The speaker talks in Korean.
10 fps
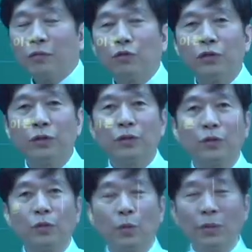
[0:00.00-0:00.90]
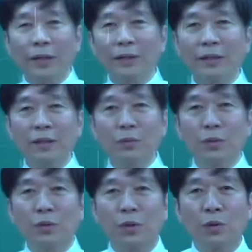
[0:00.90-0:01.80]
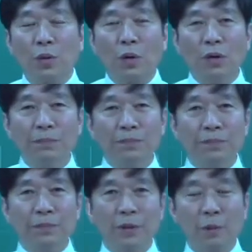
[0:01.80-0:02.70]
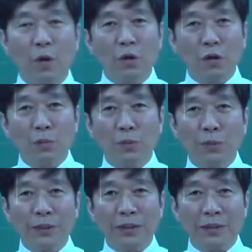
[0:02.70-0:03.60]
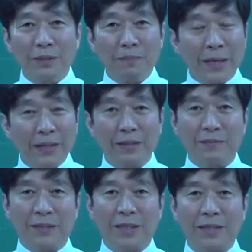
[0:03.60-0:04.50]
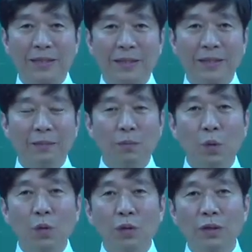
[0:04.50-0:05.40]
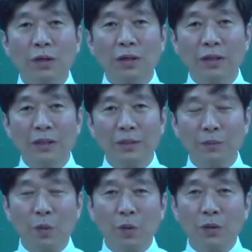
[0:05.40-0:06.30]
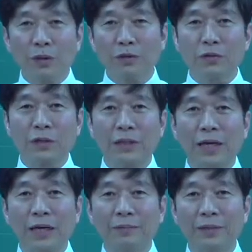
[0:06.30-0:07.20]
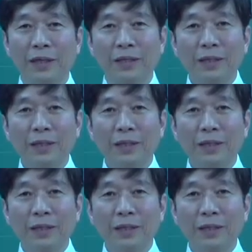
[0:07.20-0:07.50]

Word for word: 운전 이론 공부하는데 기본적으로 너무 어려운 부분은 패스입니다. 모르는 거? 모르는 것도 지나갑니다.